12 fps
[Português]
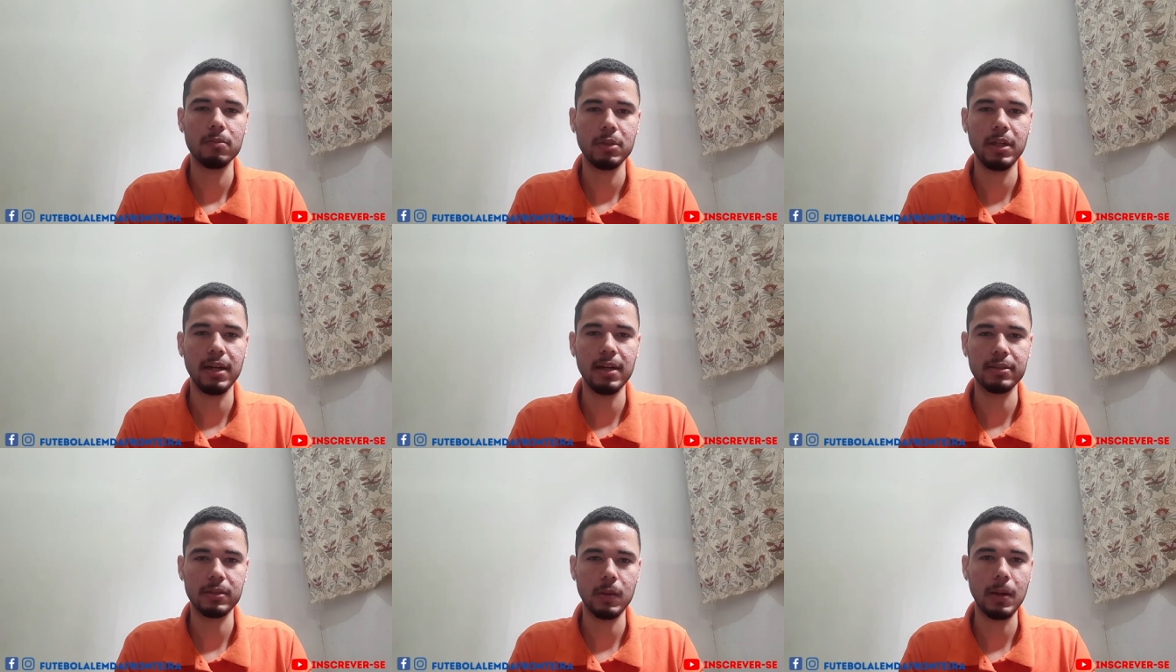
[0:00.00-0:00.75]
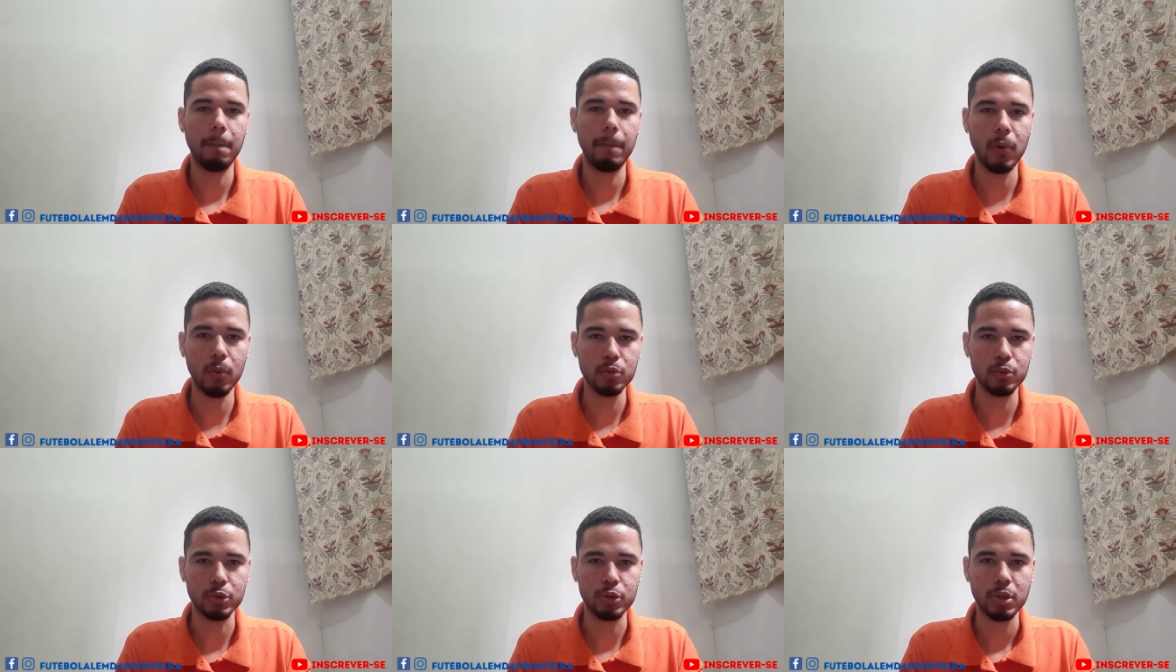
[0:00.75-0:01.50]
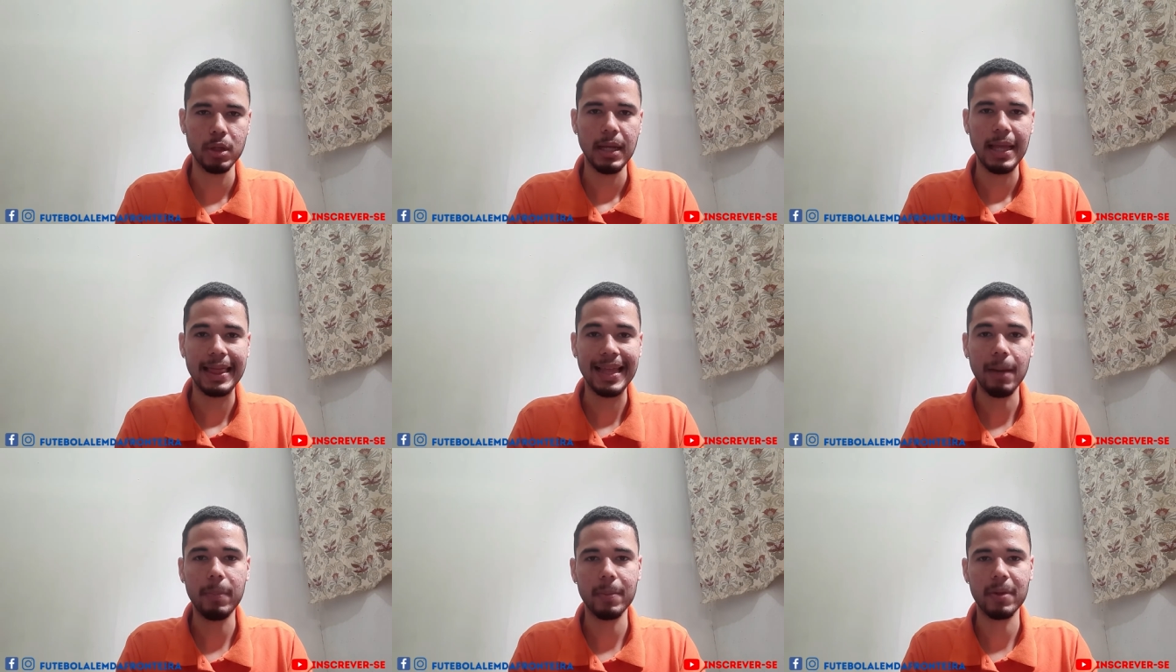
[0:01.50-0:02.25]
em relação a pontos na
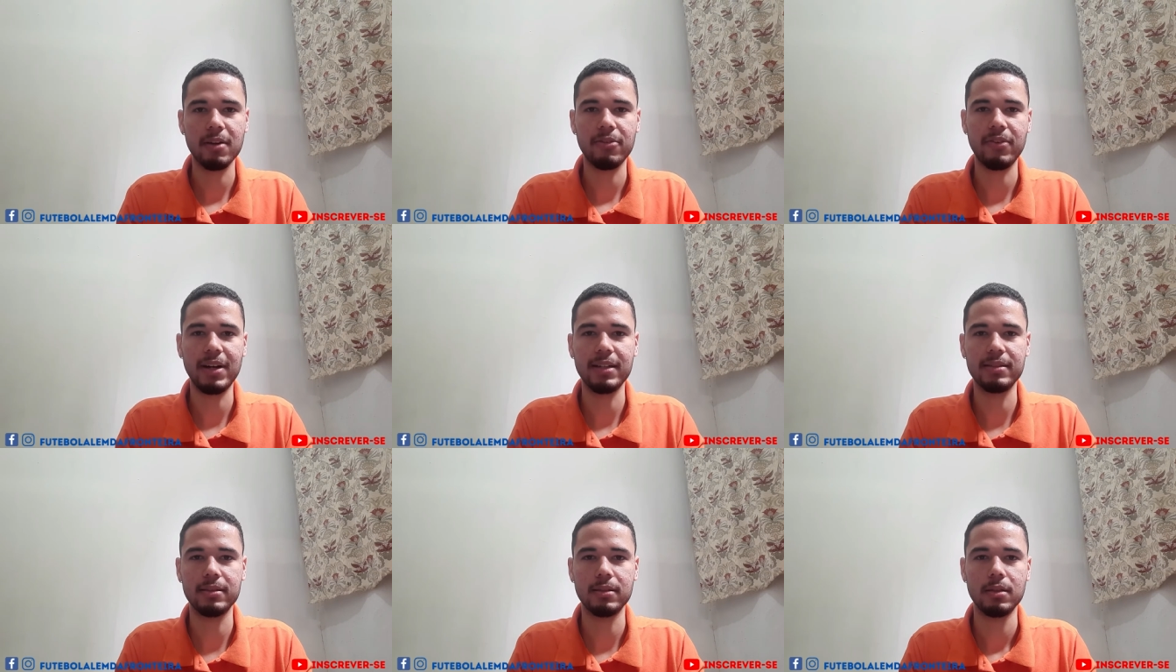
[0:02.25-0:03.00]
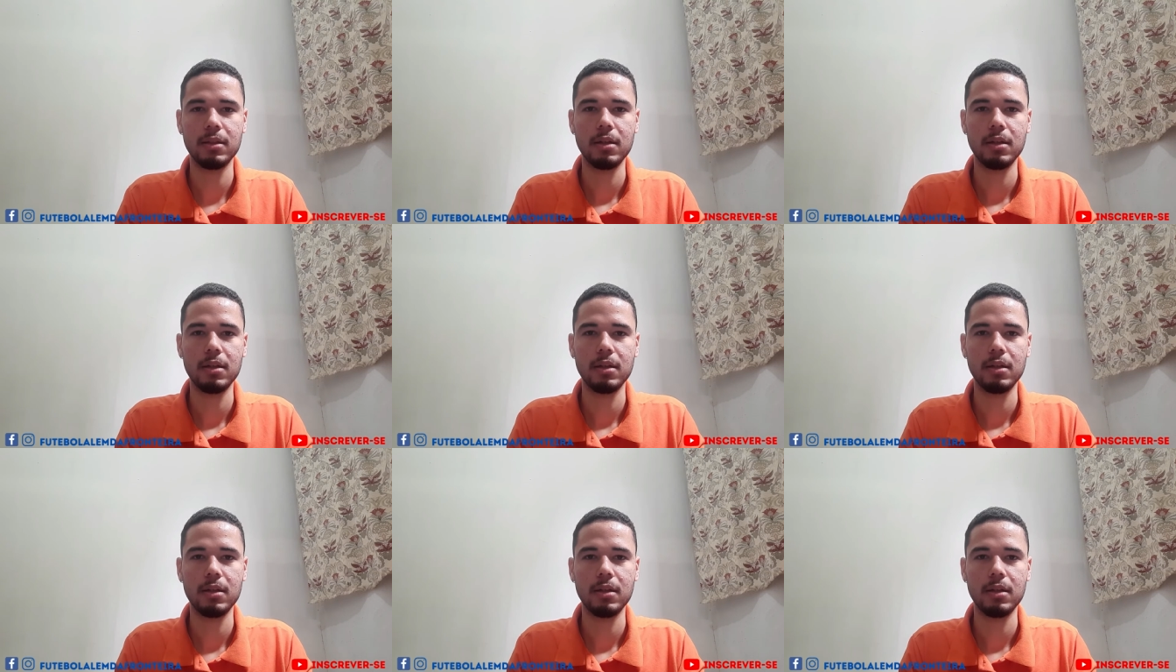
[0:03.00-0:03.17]
primeira fase